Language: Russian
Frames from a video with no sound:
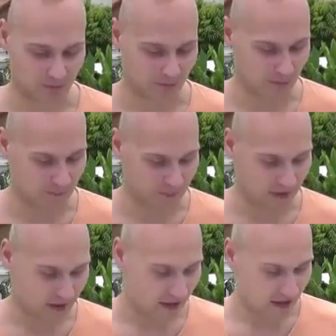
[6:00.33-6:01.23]
пофигу.
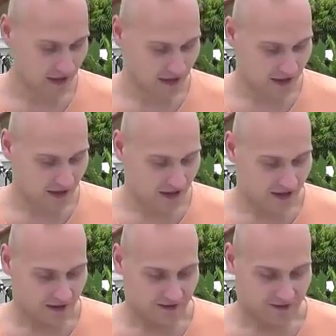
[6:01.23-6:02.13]

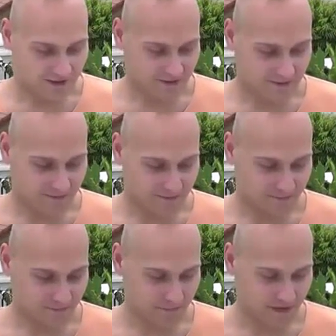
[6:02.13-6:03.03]

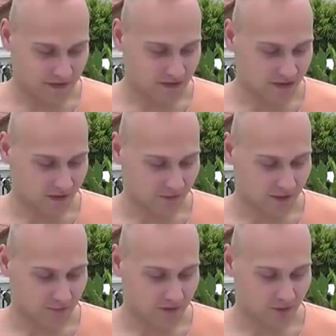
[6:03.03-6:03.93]
Анализ рекламной
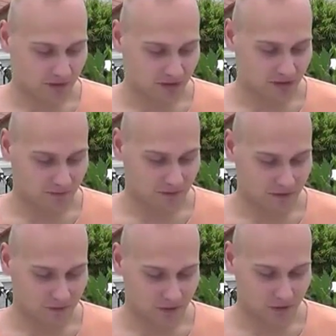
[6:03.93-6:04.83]
кампании, удаление
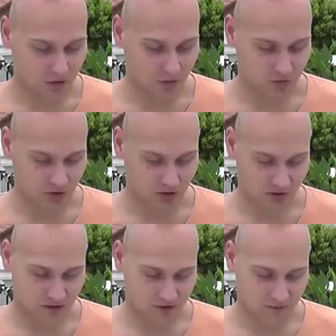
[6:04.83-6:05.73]
неэффективных ключей, улучшение
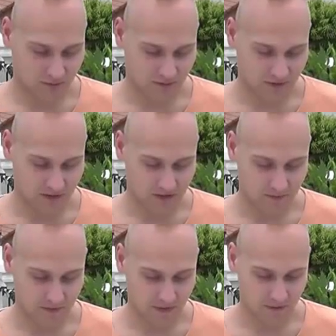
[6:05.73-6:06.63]
текстов, определение
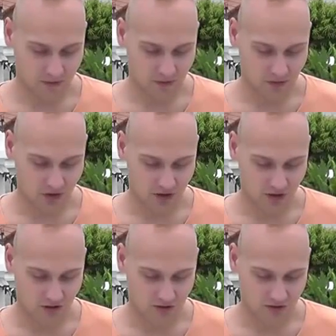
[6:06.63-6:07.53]
неэффективных
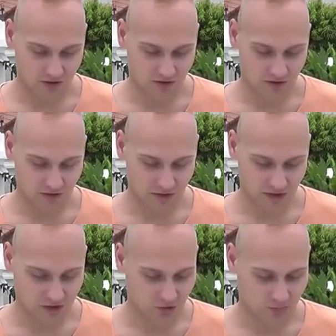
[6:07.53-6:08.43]
ключей, деление на
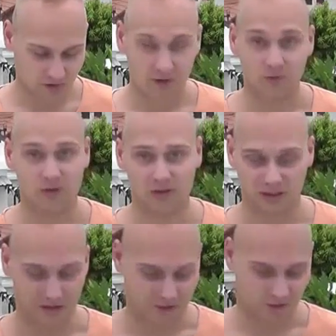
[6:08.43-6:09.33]
горячий, теплый, холодный. Но ну, это
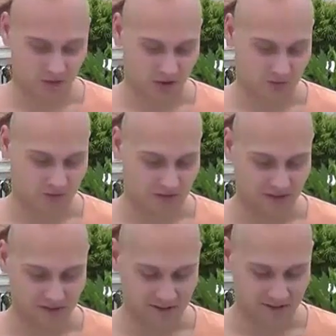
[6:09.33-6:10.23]
крайне сложно
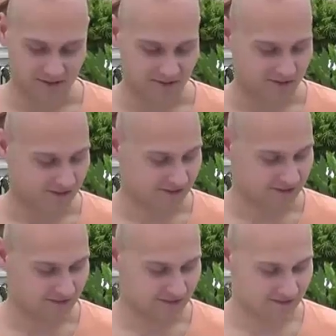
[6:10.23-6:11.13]
объяснить
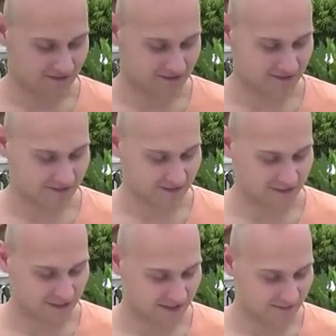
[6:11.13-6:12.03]
э,
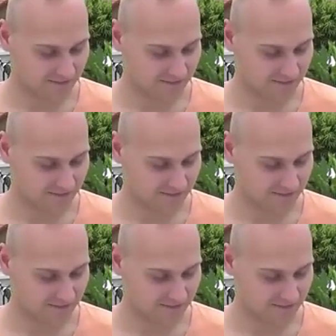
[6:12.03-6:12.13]
так.